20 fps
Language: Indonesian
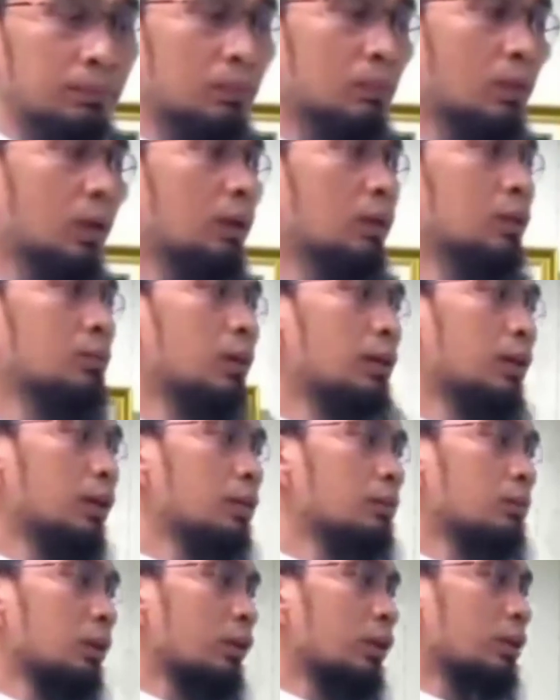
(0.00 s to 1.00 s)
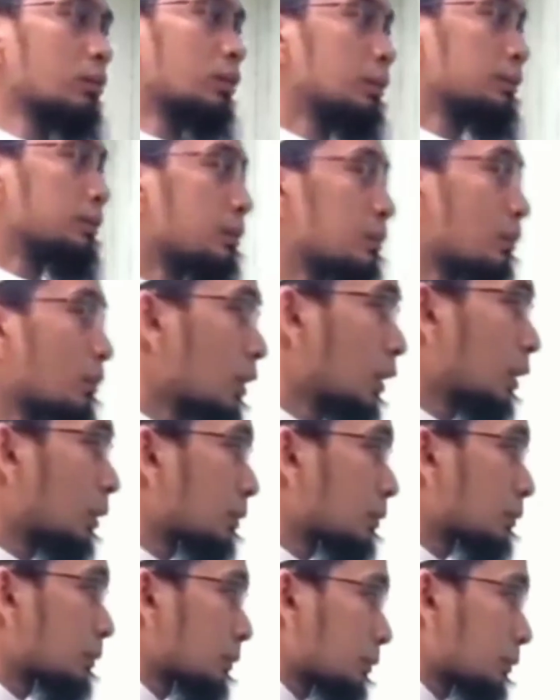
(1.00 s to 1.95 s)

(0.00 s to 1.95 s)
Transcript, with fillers: Nah, ini bagian yang pertama. Ya.